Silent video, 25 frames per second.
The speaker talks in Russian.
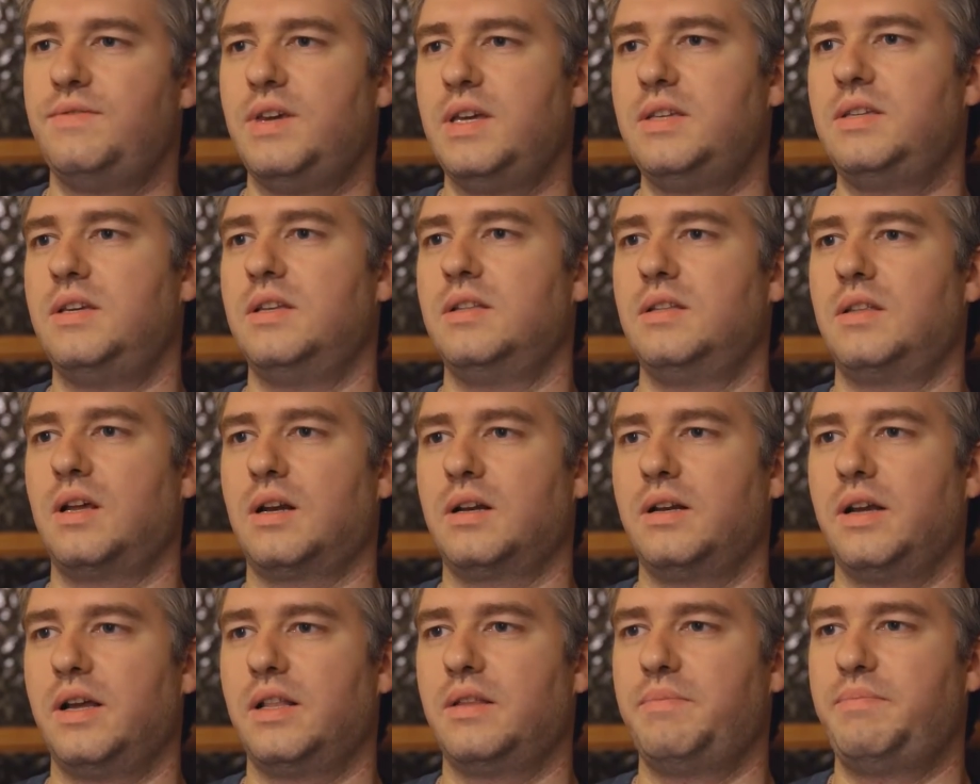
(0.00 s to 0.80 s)
весь
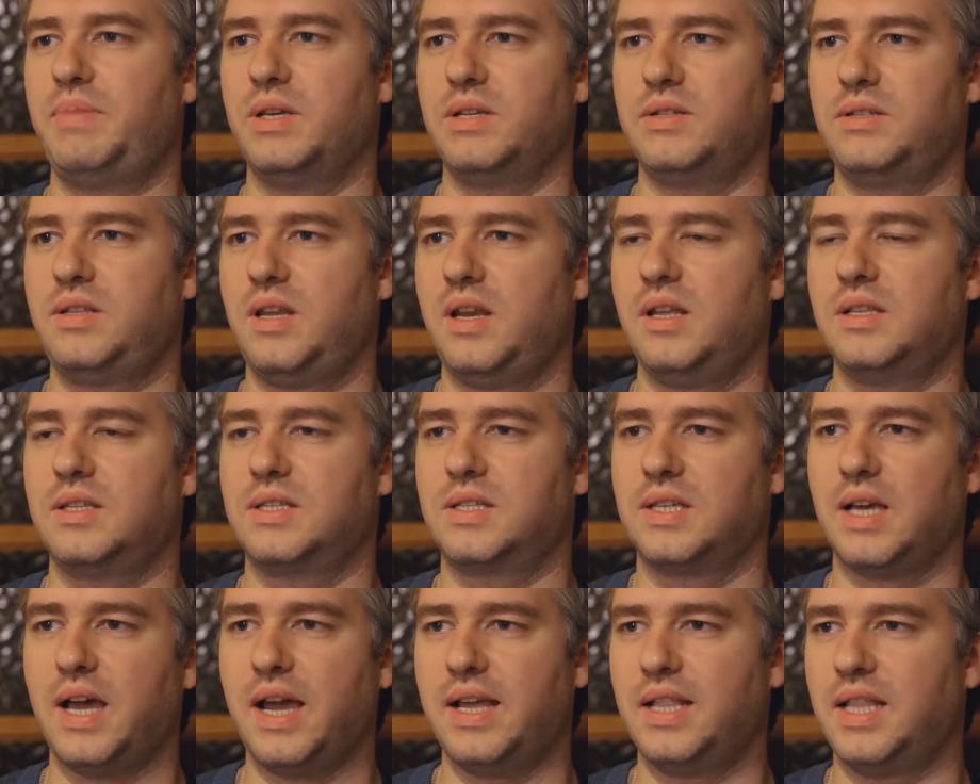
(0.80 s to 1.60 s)
интернет пестрит
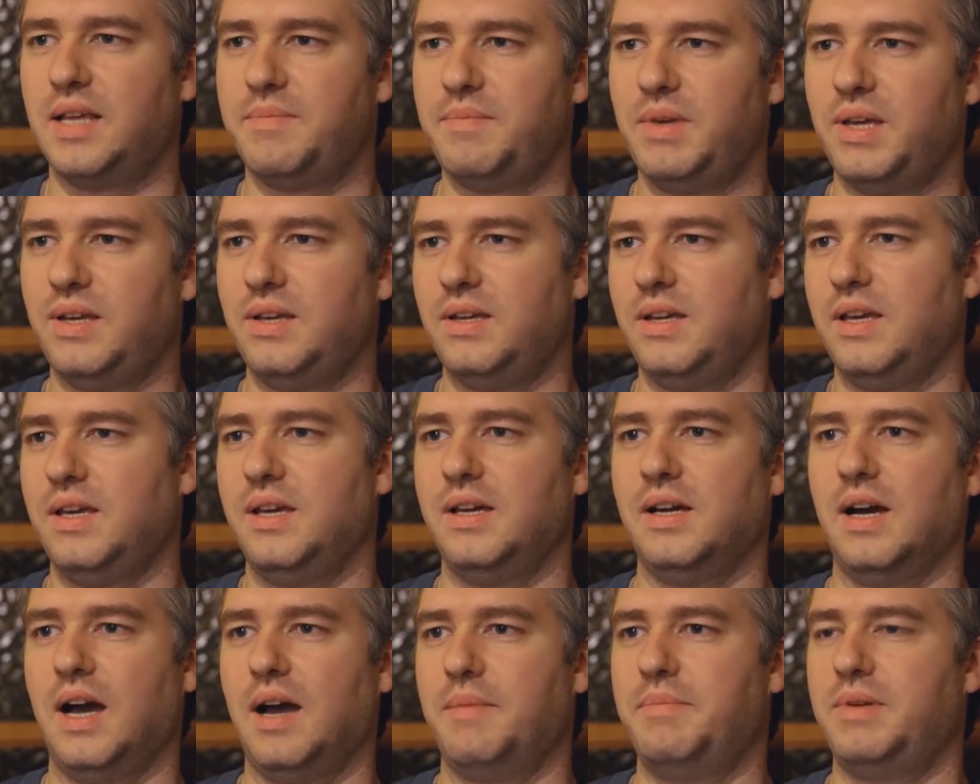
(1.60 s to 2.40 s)
сайтами
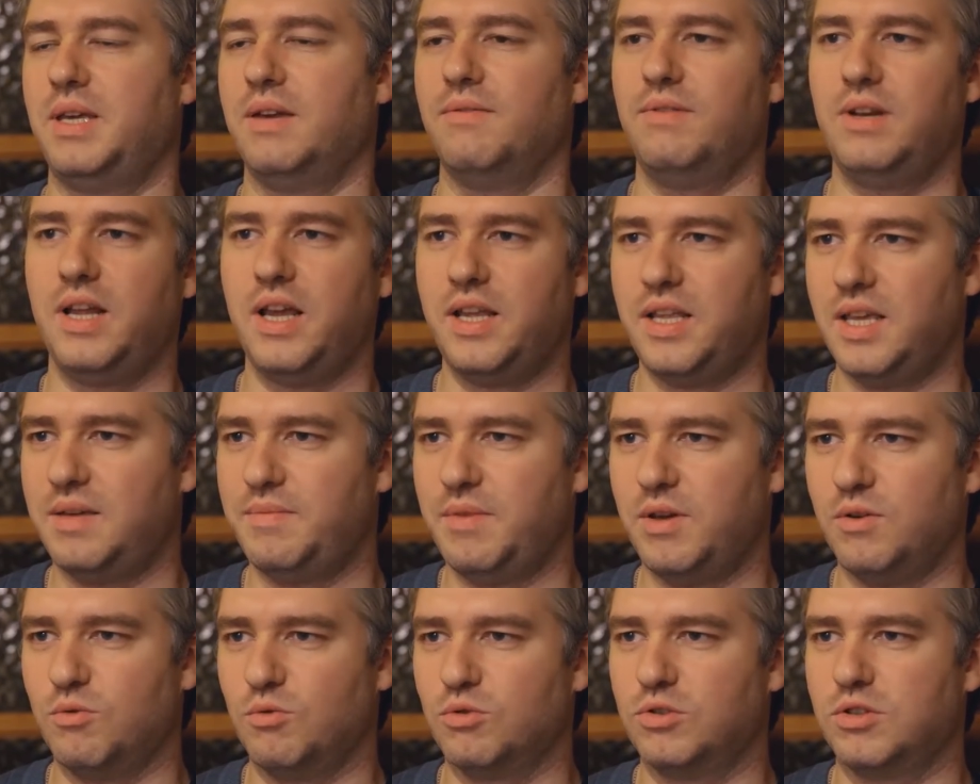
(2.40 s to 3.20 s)
и
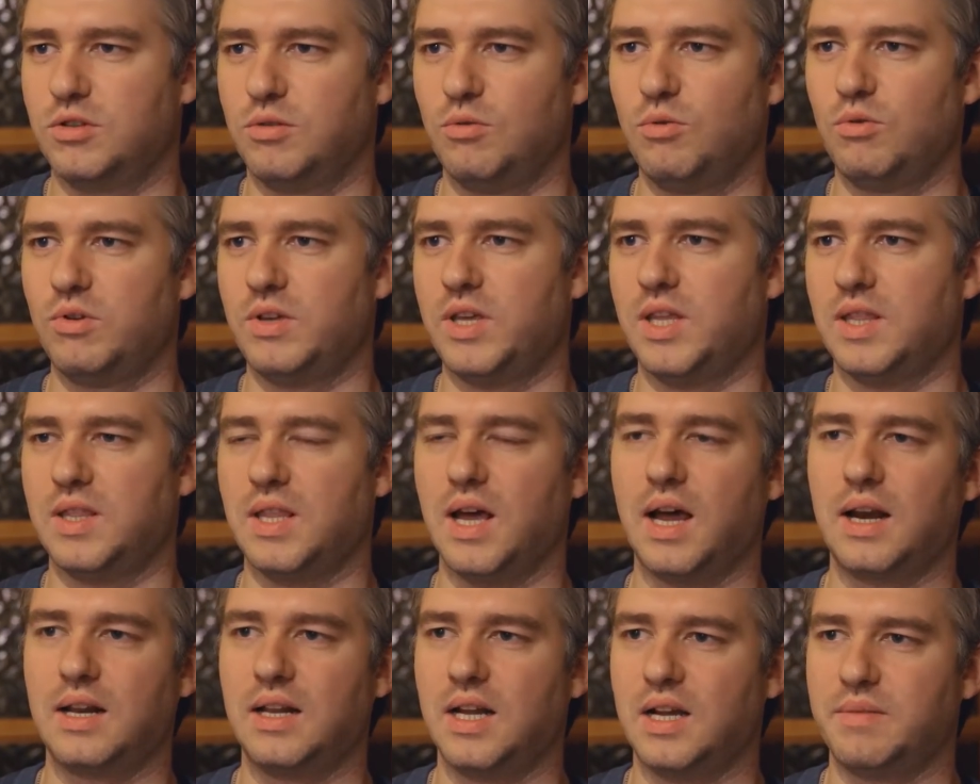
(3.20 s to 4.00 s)
объявлениями услуг
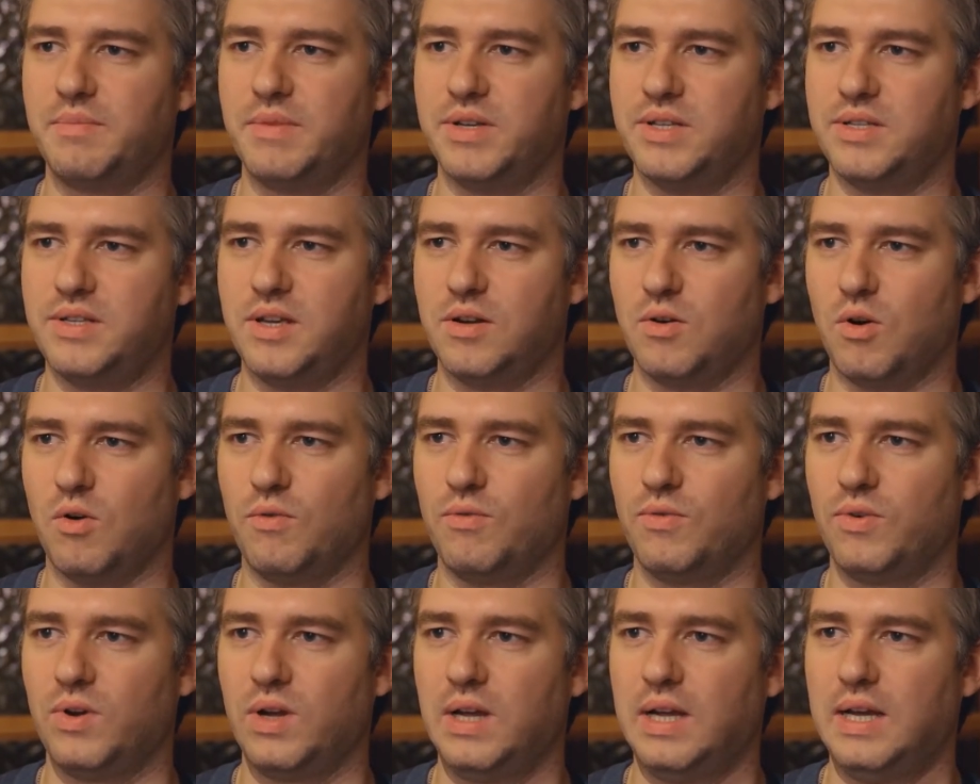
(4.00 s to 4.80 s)
гитарных мастеров.